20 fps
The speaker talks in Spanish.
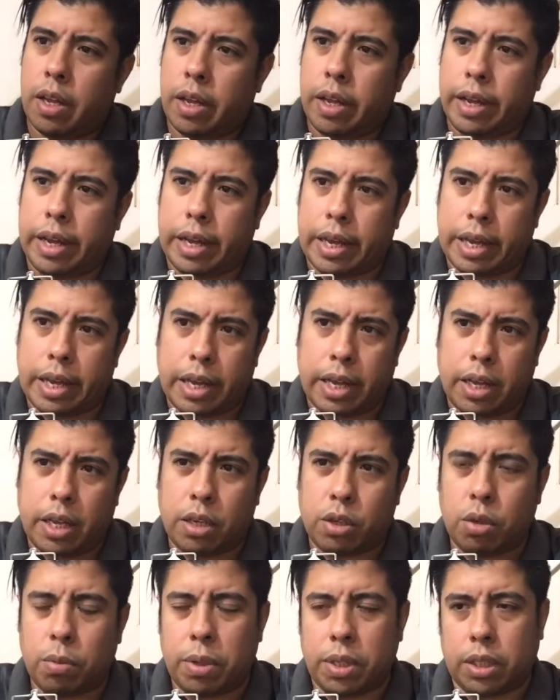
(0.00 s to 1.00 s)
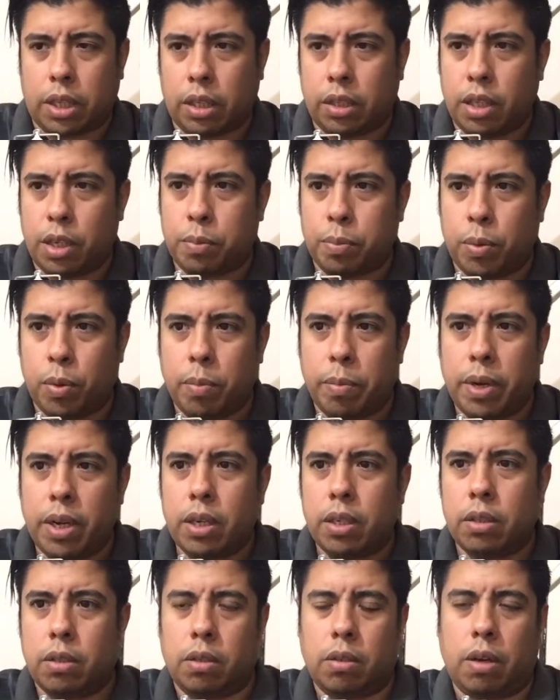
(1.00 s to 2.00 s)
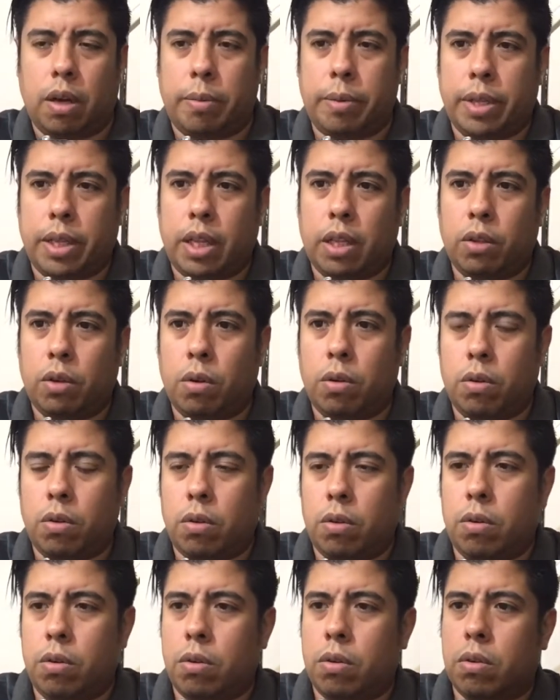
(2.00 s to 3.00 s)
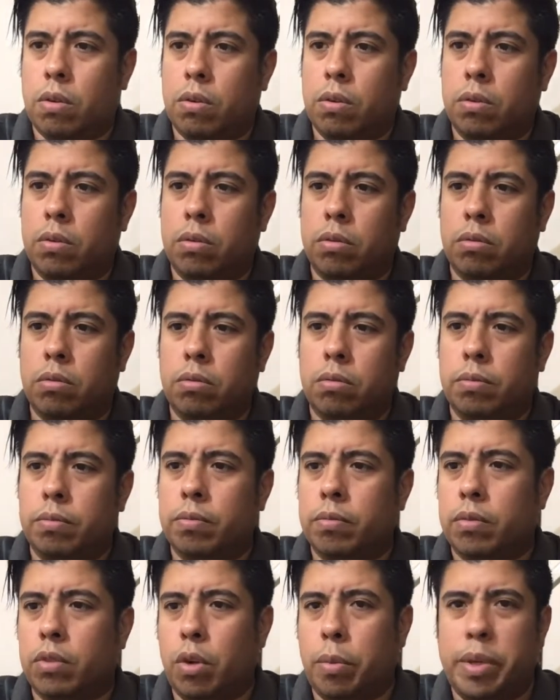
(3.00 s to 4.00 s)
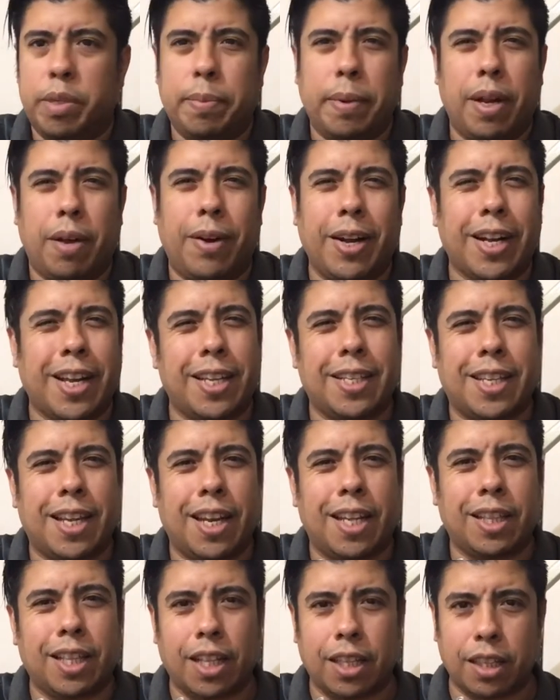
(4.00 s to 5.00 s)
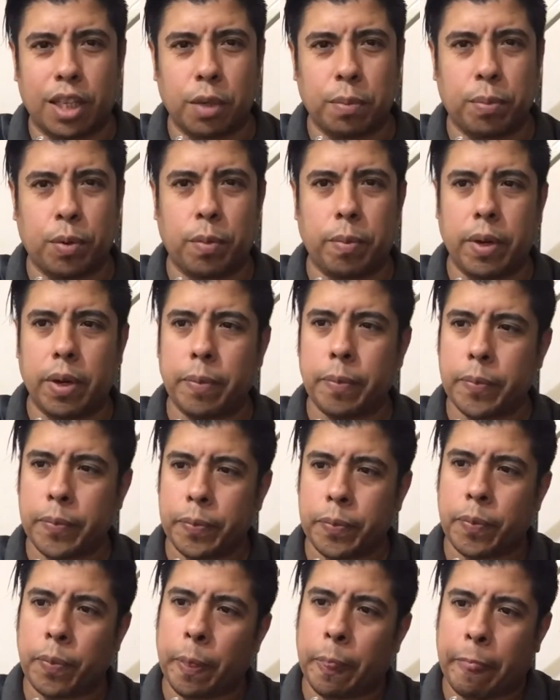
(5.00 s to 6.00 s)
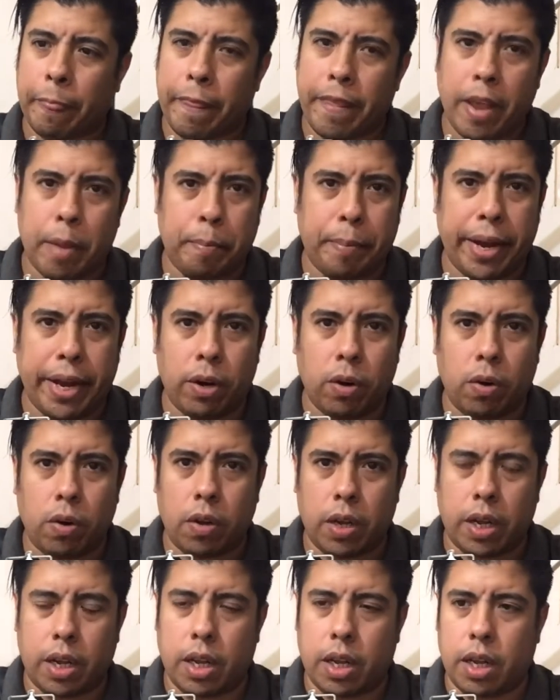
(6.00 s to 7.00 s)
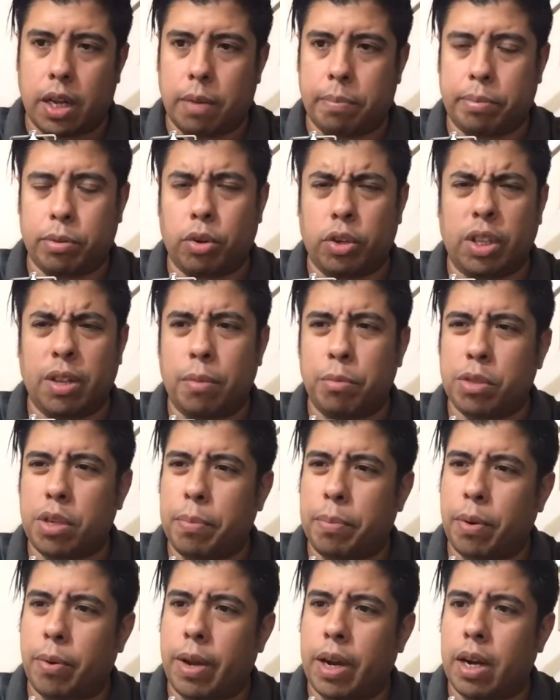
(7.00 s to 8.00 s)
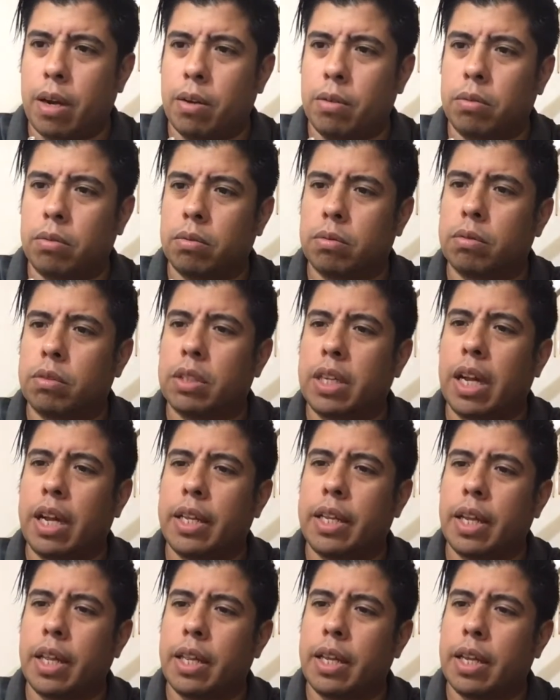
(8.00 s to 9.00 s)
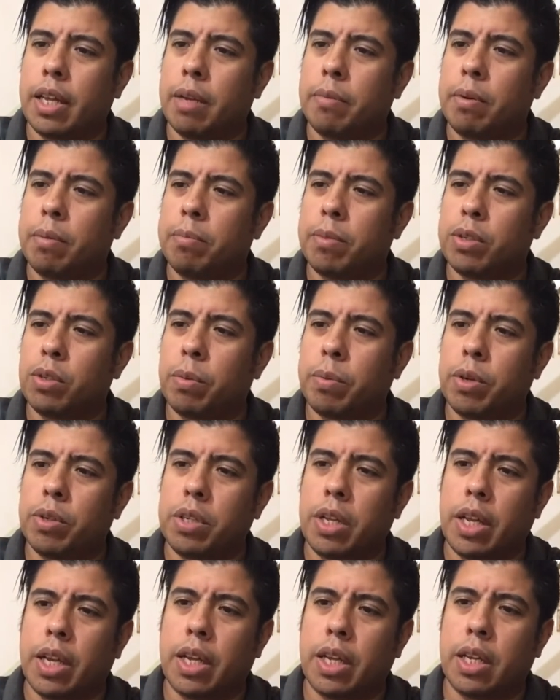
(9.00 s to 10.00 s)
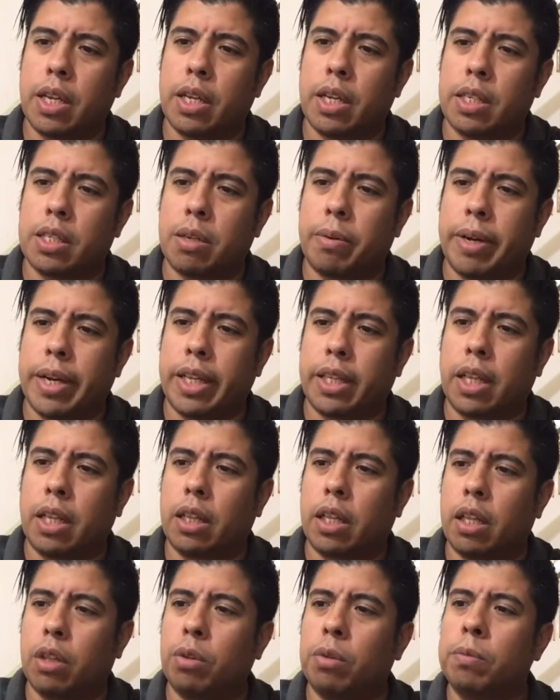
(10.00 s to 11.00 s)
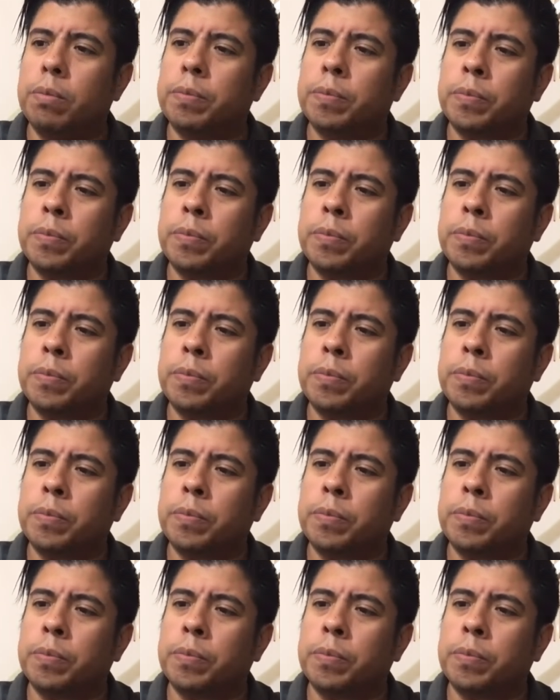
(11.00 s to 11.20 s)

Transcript: Eh, hizo bastante espuma, la verdad no, no, no me esperaba que hiciera tanta espuma. Pero eh, pues ahorita vamos a probarla. Ya, ya dejé más o menos ahí que, que, se baje tantito.